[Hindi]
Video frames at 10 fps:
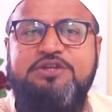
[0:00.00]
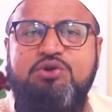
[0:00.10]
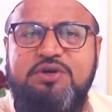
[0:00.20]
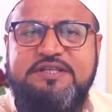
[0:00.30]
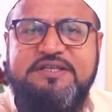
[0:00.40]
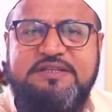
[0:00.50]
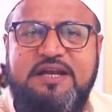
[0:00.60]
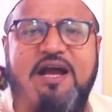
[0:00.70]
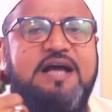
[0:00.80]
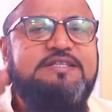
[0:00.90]
एक छोटी सी
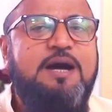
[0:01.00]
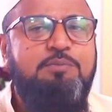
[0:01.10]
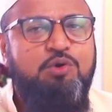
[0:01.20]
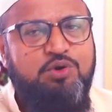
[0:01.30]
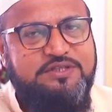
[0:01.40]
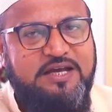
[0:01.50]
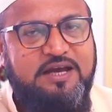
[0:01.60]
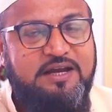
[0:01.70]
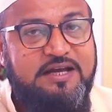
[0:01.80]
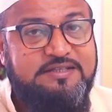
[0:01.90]
दरखास्त आप लोगों से
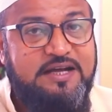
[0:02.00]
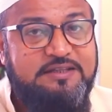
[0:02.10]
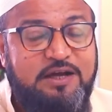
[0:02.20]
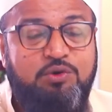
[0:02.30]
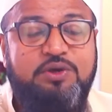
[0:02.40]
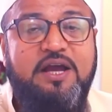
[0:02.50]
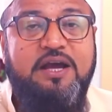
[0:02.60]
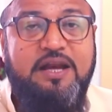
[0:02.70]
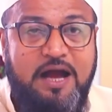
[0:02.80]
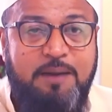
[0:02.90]
करना चाहता हूं कि
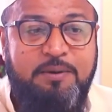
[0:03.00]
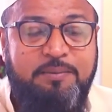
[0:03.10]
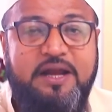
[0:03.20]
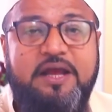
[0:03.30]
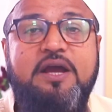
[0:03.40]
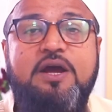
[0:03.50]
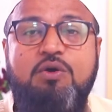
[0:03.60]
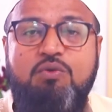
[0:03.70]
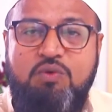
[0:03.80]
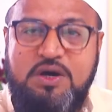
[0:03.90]
अगर आप हमारे
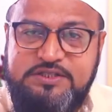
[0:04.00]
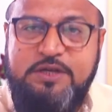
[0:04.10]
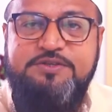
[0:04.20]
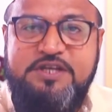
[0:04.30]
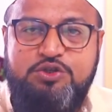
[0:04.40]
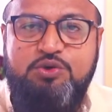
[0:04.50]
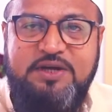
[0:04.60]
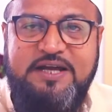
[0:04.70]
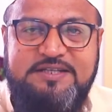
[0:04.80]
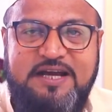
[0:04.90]
व्हाट्सएप से
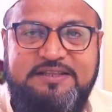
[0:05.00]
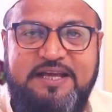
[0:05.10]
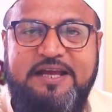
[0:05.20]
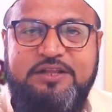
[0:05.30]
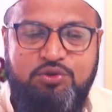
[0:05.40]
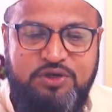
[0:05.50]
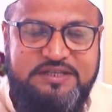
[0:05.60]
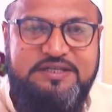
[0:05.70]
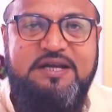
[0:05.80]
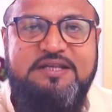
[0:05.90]
जुड़ना चाहते हैं तो
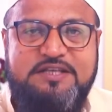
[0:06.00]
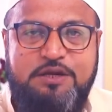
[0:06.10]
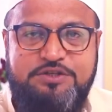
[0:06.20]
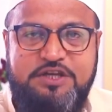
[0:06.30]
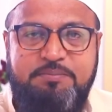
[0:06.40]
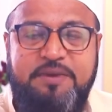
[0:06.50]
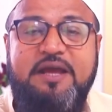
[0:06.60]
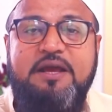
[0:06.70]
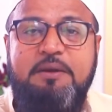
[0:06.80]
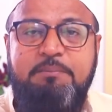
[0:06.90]
नीचे डिस्क्रिप्शन में
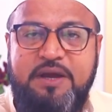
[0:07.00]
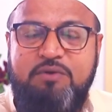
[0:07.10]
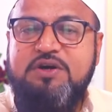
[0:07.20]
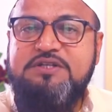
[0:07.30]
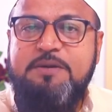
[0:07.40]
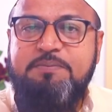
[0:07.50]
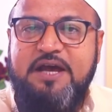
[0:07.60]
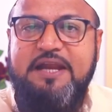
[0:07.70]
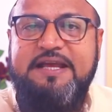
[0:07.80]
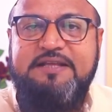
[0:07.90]
मैं व्हाट्सएप
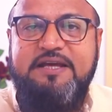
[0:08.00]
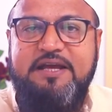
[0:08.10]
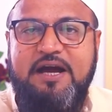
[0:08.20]
का लिंक दे